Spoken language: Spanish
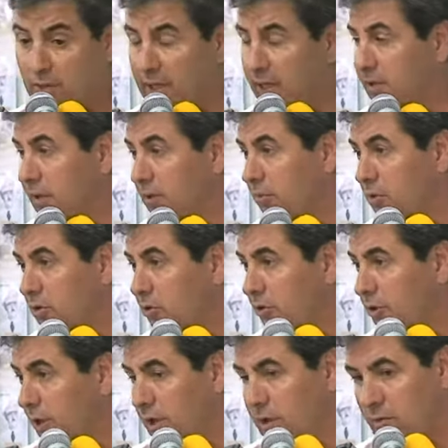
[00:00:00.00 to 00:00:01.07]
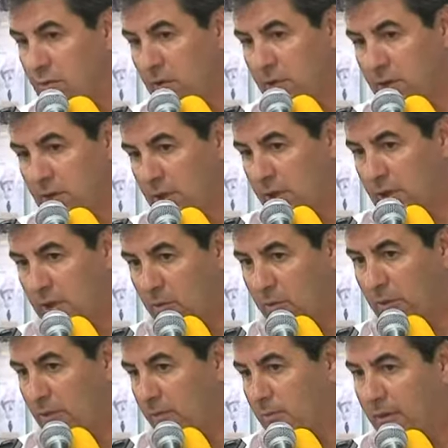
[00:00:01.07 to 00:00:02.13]
con la que terminó el torneo. Y
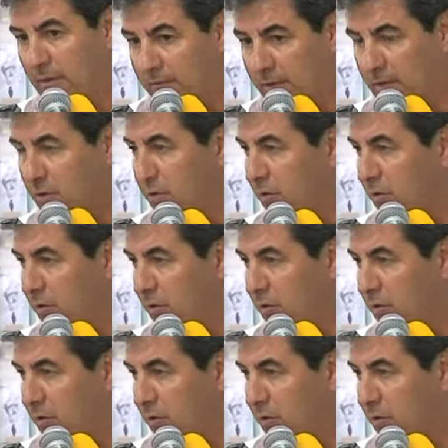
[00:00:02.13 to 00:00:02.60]
bueno, Banfield